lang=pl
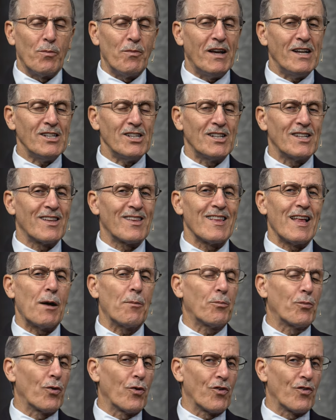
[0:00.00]
Kremacja
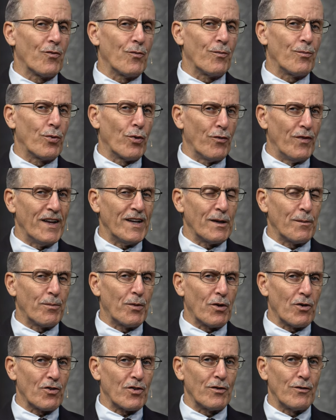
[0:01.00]
nie przeszkadza w tym,
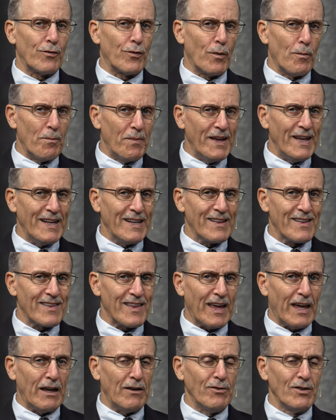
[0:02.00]
żeby osoba
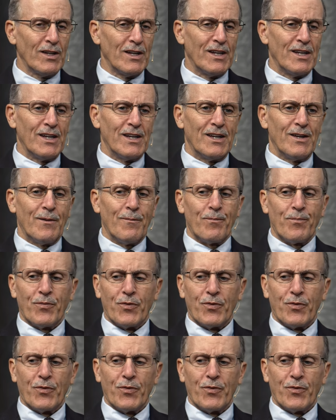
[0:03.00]
została zbawiona.